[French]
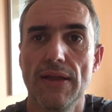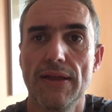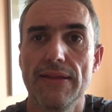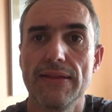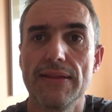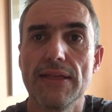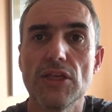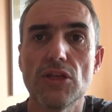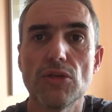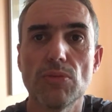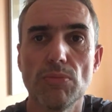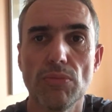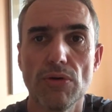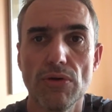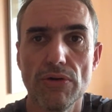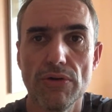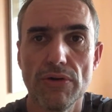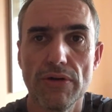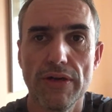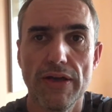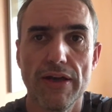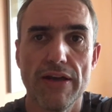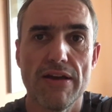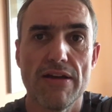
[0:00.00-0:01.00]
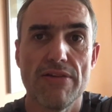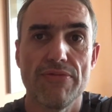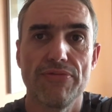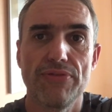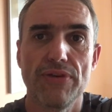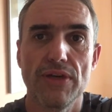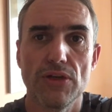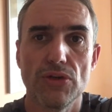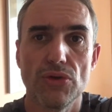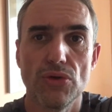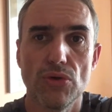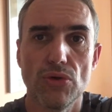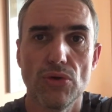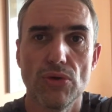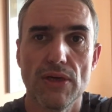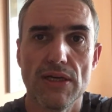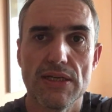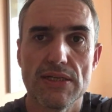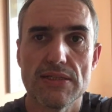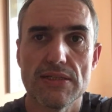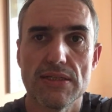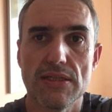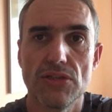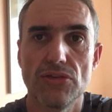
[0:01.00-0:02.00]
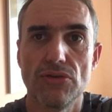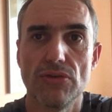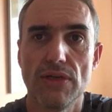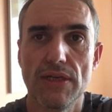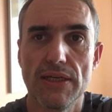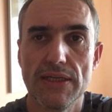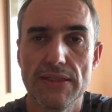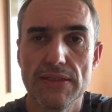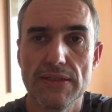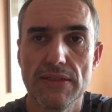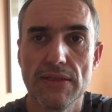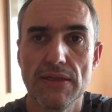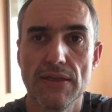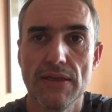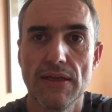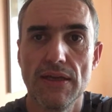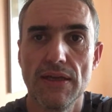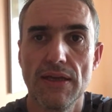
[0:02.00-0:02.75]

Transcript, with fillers: nettement inférieure à celle de l'Inde,